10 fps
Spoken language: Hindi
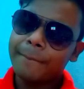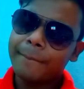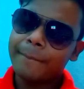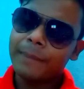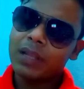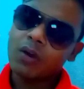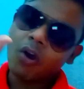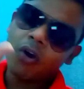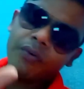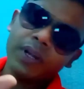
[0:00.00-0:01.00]
मतलब
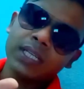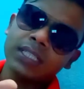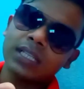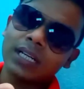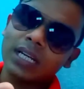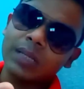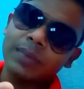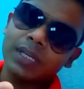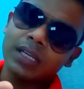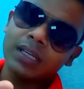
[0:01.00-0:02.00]
ऑफर के चक्कर
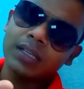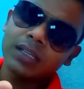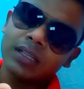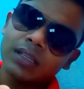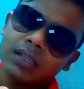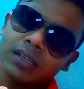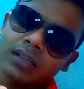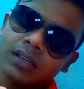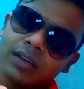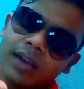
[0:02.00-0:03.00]
में
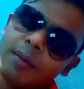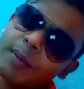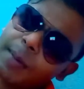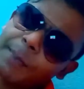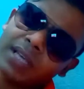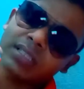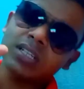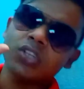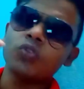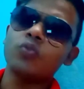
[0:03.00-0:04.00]
आप अपना पैसा
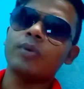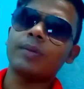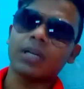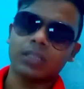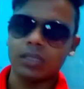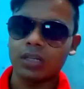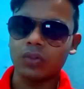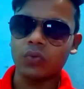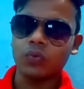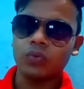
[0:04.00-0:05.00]
क्यों बर्बाद कर
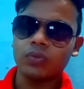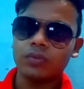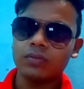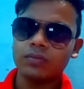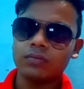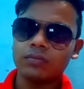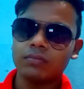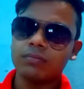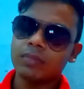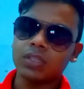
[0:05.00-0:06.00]

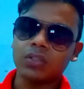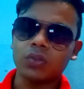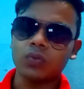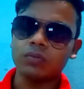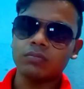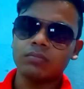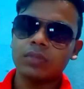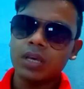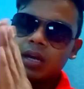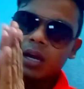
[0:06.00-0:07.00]
रहे मत करो
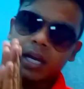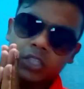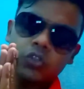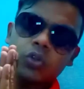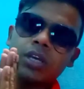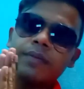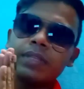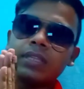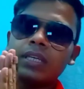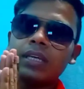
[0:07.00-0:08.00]
हाथ जोड़ के
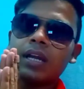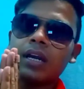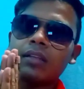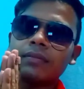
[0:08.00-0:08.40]
विनती है यार